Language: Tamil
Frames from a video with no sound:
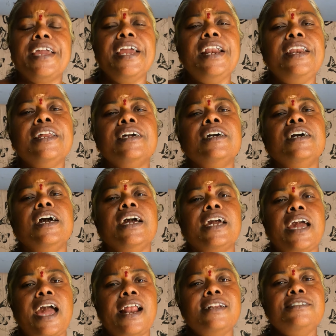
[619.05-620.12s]
அயன் இருக்குங்க
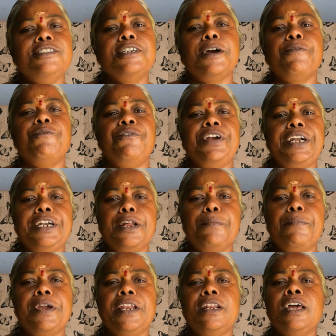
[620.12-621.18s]
கால்சியம்
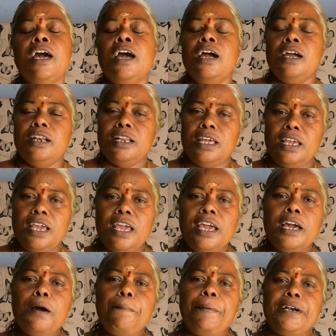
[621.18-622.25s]
விட்டமின் இந்த
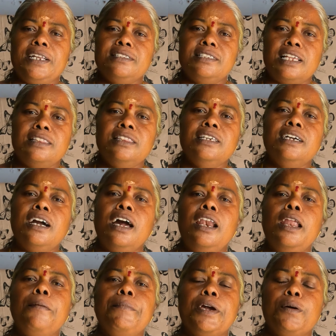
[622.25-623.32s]
ஏகப்பட்ட
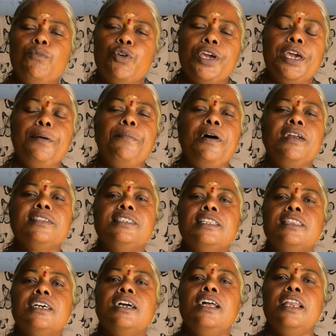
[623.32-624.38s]
சத்துக்களில் மிக முக்கியமான
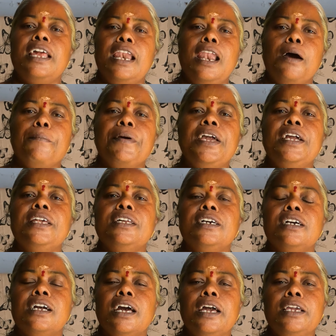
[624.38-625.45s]
சத்துக்கள் எல்லாமே
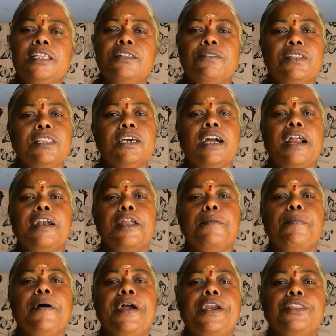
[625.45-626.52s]
இருக்குங்க இது வந்து
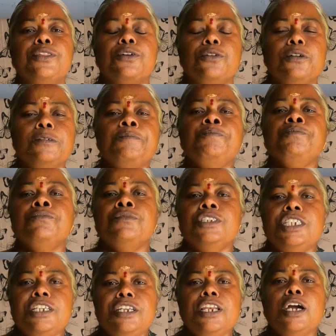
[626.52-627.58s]
கண்டிப்பாக எடுத்துக்கணும்
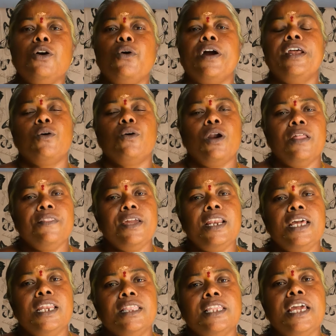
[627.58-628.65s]
சின்ன
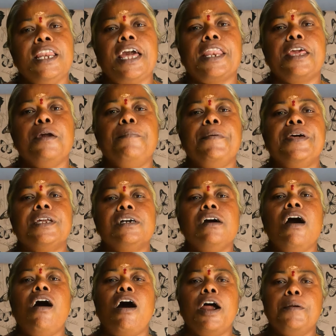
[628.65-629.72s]
குழந்தையிலேருந்தே நிறைய
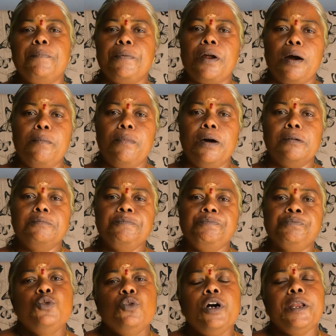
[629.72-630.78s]
பேருக்கு ஹார்ட் ப்ராப்ளம்
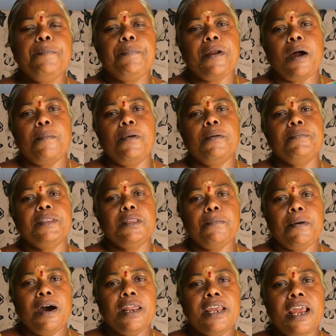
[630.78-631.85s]
சுகர் ப்ராப்ளம் இந்த
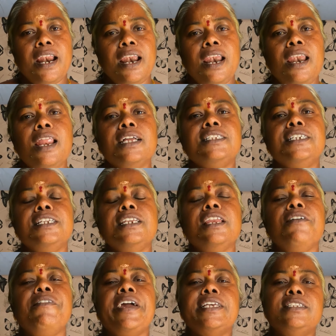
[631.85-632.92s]
மாதிரி எல்லாம் சின்ன
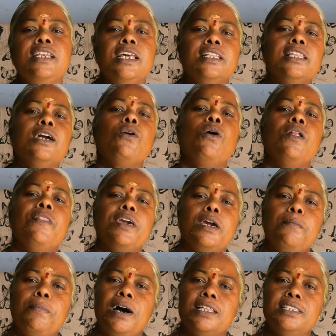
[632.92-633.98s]
வயசுலேருந்தே
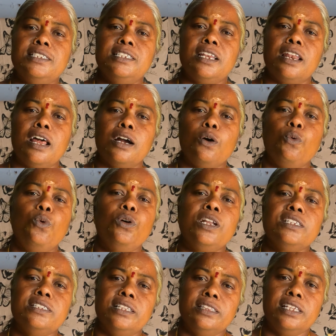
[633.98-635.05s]
குழந்தைங்க பாதிச்சிடுறாங்க
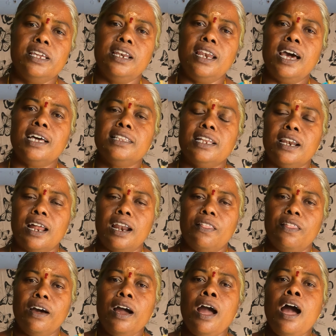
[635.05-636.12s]
ஊட்டச்சத்து
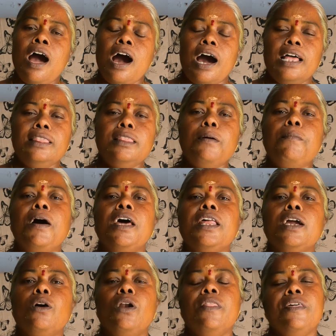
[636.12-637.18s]
இல்லாதனால தான் அந்த
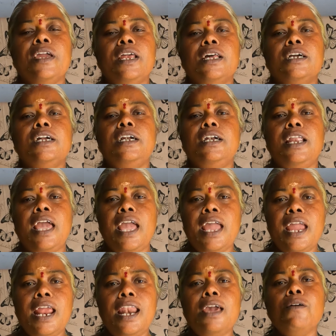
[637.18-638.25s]
மாதிரி குழந்தைங்களுக்கு
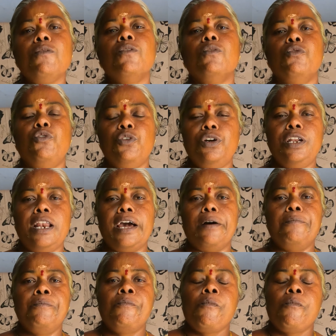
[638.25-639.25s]
டெய்லி ஃபுட்டில்